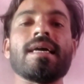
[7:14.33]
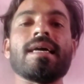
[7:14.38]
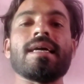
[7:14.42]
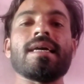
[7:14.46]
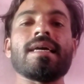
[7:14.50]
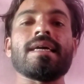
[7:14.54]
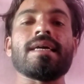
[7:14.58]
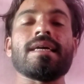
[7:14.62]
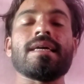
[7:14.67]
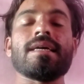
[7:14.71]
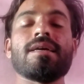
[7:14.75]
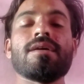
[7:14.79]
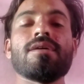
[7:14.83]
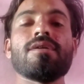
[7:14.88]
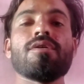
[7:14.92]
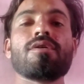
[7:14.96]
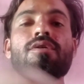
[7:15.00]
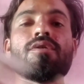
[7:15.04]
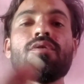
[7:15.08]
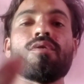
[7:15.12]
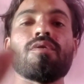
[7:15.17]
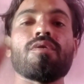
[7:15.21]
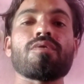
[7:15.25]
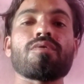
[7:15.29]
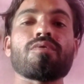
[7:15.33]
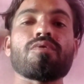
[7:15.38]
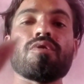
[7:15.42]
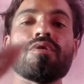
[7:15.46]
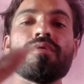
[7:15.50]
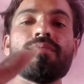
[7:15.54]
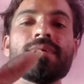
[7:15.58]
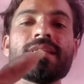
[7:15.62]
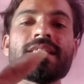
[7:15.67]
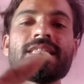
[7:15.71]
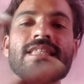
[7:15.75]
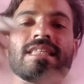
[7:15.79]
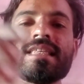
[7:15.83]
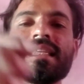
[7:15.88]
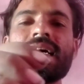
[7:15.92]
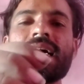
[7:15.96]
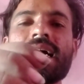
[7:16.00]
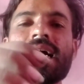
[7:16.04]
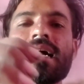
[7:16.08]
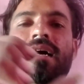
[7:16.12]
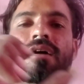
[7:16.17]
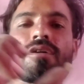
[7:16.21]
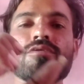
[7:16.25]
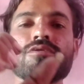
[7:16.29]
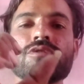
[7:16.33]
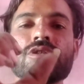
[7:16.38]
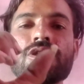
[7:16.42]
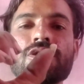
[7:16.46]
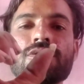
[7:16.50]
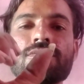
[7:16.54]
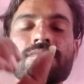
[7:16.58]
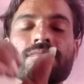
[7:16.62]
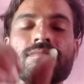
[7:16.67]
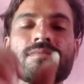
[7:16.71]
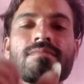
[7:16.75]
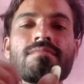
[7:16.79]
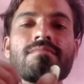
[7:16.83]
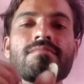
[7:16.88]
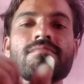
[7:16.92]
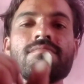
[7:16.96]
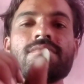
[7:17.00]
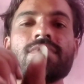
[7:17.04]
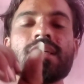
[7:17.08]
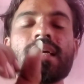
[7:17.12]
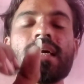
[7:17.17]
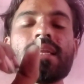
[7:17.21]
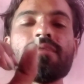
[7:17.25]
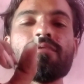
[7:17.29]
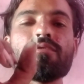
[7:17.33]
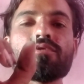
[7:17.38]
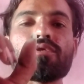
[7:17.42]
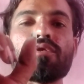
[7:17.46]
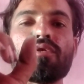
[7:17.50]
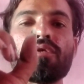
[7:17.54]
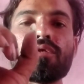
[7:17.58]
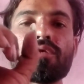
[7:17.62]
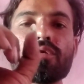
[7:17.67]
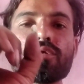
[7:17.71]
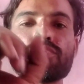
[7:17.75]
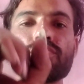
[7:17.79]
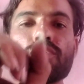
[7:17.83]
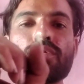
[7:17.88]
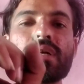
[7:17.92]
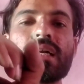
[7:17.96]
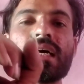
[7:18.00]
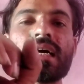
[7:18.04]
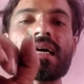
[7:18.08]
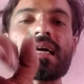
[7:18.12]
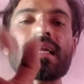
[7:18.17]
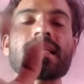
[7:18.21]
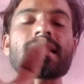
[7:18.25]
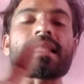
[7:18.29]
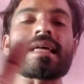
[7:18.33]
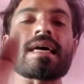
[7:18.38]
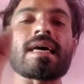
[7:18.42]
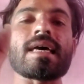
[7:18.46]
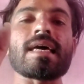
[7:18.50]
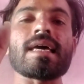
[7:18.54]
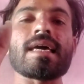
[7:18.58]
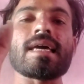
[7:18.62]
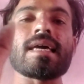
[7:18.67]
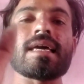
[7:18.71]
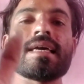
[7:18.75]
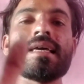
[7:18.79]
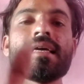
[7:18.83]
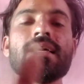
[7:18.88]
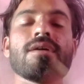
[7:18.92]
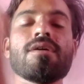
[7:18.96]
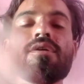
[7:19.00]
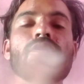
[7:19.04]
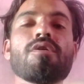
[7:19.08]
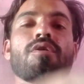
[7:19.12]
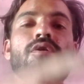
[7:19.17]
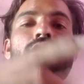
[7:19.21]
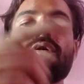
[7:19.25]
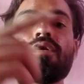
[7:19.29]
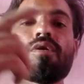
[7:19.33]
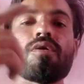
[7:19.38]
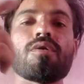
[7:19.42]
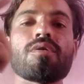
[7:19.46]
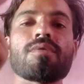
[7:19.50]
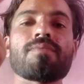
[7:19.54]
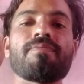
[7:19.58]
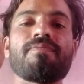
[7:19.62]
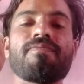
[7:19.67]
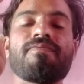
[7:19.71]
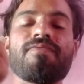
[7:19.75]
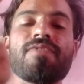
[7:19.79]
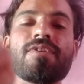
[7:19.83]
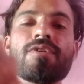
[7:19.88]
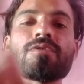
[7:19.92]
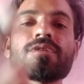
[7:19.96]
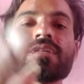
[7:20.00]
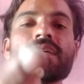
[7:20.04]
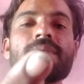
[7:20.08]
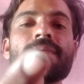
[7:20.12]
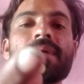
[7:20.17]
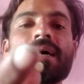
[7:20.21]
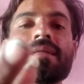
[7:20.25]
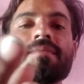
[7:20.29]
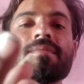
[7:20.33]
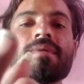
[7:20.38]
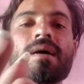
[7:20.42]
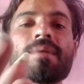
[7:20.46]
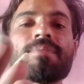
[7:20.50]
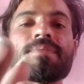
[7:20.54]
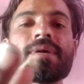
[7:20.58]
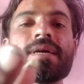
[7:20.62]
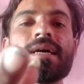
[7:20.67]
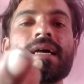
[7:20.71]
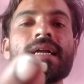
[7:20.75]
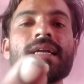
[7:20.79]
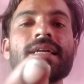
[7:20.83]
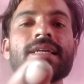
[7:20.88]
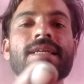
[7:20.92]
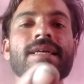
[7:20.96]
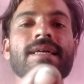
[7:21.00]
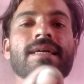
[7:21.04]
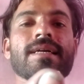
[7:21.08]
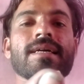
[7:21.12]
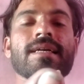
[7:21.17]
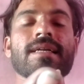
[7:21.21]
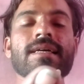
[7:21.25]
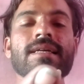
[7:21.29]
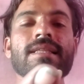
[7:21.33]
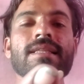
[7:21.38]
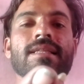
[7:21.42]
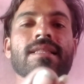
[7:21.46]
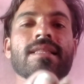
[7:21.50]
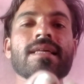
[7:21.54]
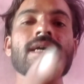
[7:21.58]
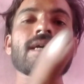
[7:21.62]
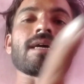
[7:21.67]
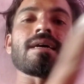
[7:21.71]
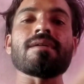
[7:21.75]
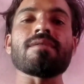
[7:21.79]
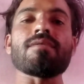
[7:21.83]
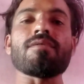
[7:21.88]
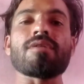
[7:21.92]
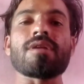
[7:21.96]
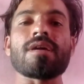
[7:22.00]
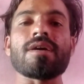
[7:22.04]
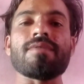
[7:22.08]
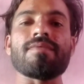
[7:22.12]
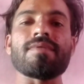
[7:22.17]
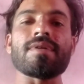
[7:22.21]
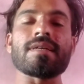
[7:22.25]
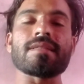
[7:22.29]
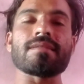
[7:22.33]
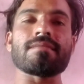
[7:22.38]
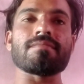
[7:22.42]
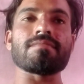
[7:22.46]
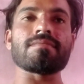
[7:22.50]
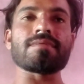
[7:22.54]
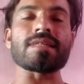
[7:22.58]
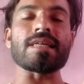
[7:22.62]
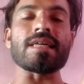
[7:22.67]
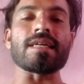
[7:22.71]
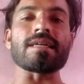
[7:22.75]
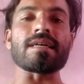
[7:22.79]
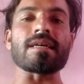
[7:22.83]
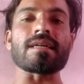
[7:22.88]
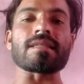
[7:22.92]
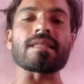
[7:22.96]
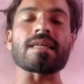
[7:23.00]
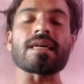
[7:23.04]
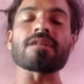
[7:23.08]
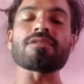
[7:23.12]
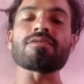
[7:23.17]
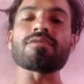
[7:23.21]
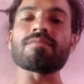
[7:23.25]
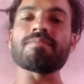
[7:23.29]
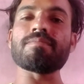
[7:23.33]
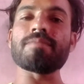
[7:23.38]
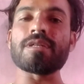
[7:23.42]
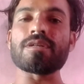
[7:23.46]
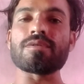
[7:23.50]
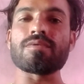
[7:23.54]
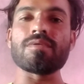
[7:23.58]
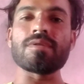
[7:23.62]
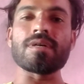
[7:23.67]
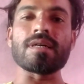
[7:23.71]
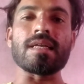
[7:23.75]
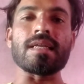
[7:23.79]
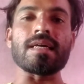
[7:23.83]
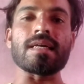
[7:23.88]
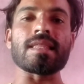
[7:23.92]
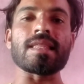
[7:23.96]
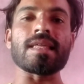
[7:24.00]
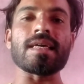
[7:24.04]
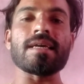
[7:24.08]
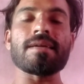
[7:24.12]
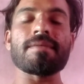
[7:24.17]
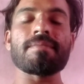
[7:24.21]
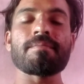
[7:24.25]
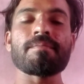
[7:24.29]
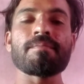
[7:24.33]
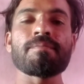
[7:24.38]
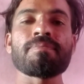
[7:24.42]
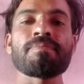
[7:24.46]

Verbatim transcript: है और कोई भी चीज़ लगा कर उसे यानी उस होल को छोटा करता है और फिर उसके बाद में आपकी गाड़ी ठीक करके देता है और एवरेज सेट करता है तो बिल्कुल गलत है